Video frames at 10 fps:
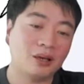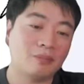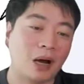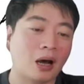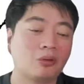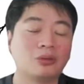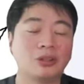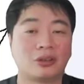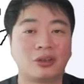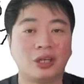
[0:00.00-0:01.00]
바로
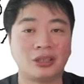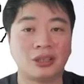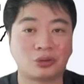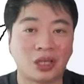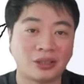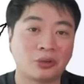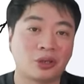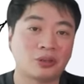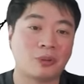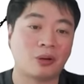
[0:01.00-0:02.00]
그냥 K사정 타세요
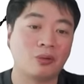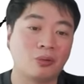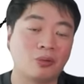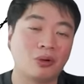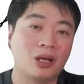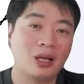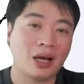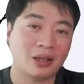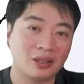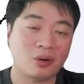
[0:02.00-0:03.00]
게시판 올라오고
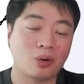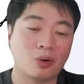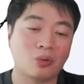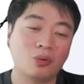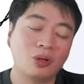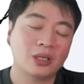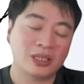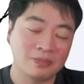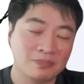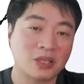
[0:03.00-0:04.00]
핫딜이 올라오고
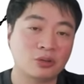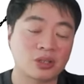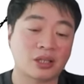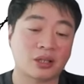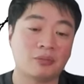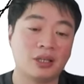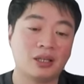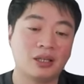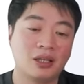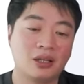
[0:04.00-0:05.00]
금방 수삭됩니다.
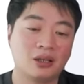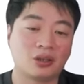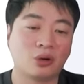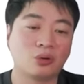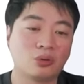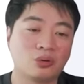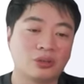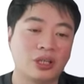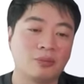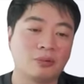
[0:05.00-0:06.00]
예,
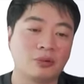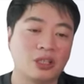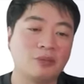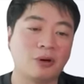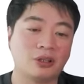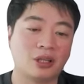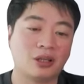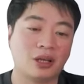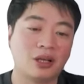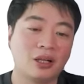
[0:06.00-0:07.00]
결국 대부분 2번일
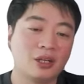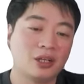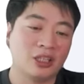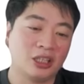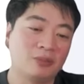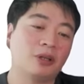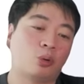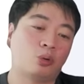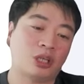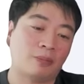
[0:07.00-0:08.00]
텐데 2번이
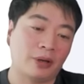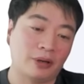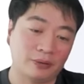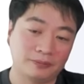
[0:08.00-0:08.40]
골치 아파요.